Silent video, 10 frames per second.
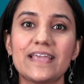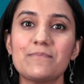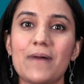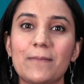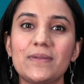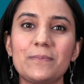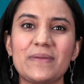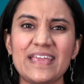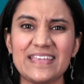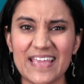के मामले
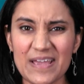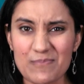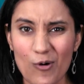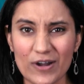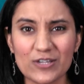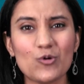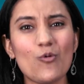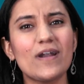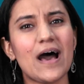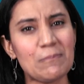में ये बॉन्ड
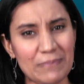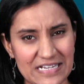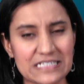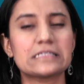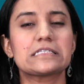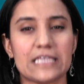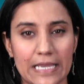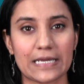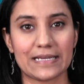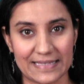थोड़ा पेशेंस
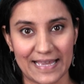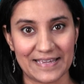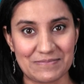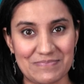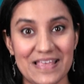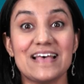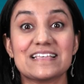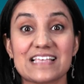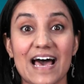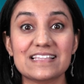चेक करता है
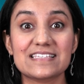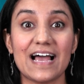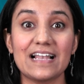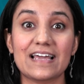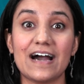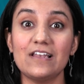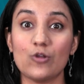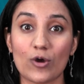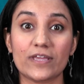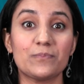सात साल का
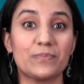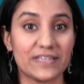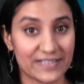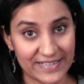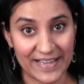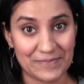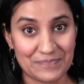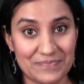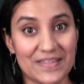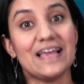लॉक इन पीरियड है
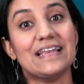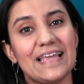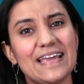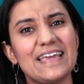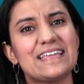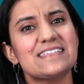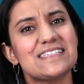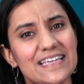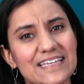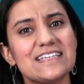लेकिन
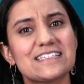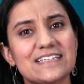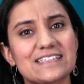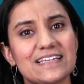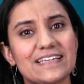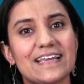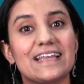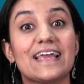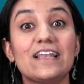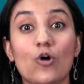सीनियर सिटीजन के
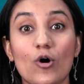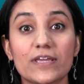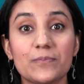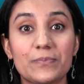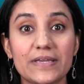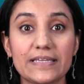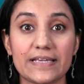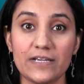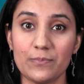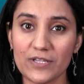लिए लॉक इन
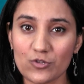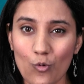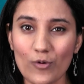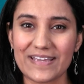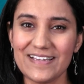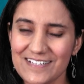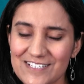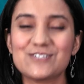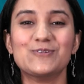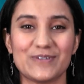पीरियड में थोड़ी
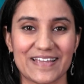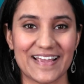छूट